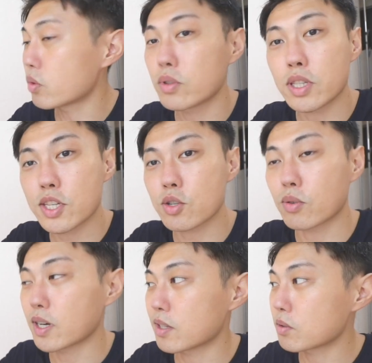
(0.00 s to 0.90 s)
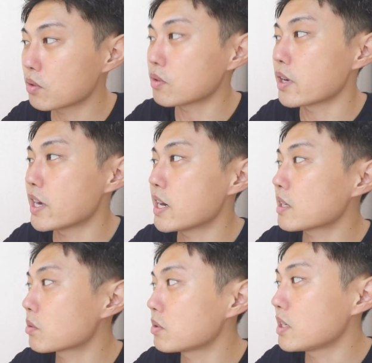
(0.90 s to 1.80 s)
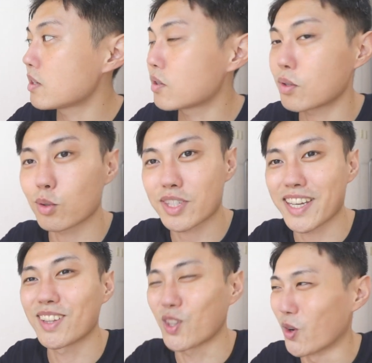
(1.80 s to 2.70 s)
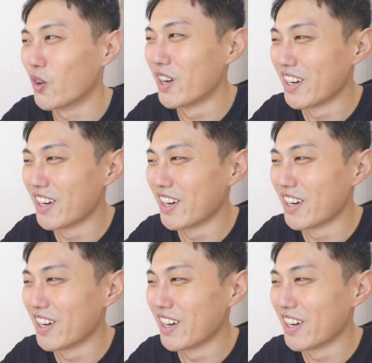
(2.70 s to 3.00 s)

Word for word: コンディショナーとヘアトニックのセット